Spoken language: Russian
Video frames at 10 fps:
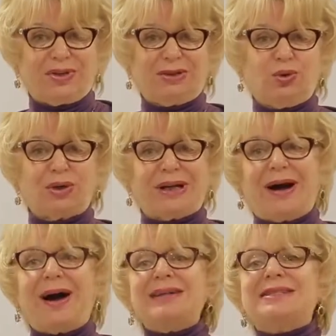
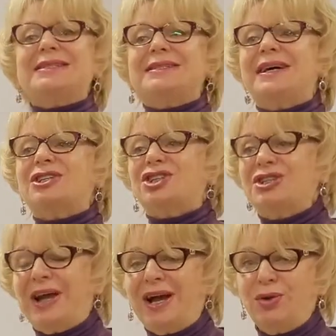которые
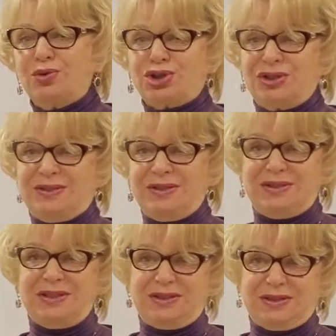осложняют
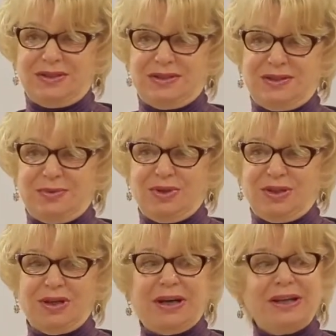жизнедеятельность семьи.